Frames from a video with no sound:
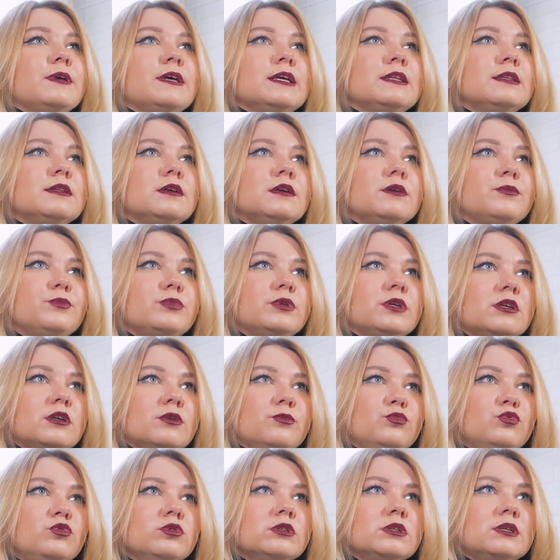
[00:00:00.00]
– это
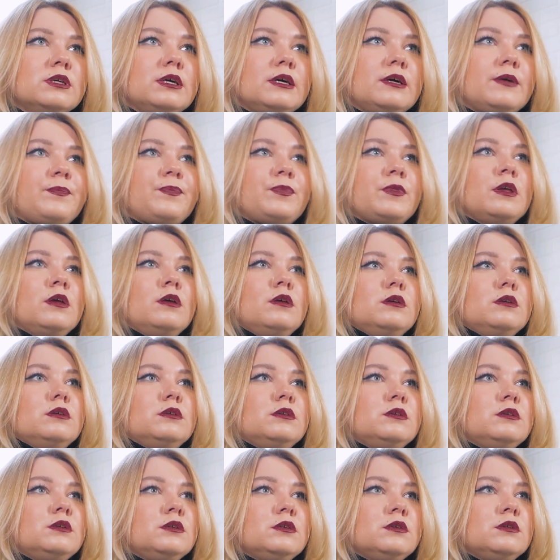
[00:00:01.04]
проработка
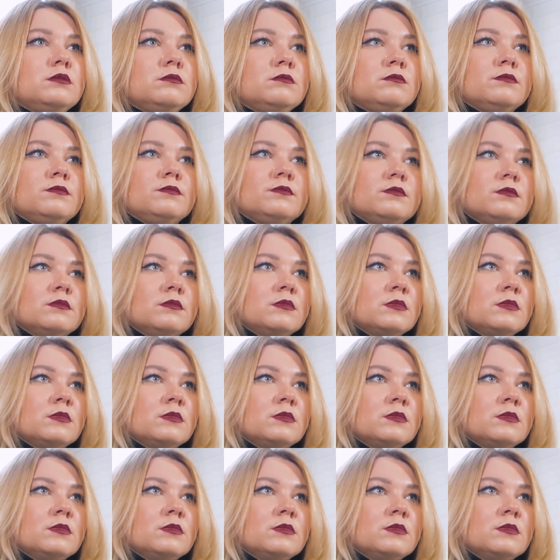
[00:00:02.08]
э,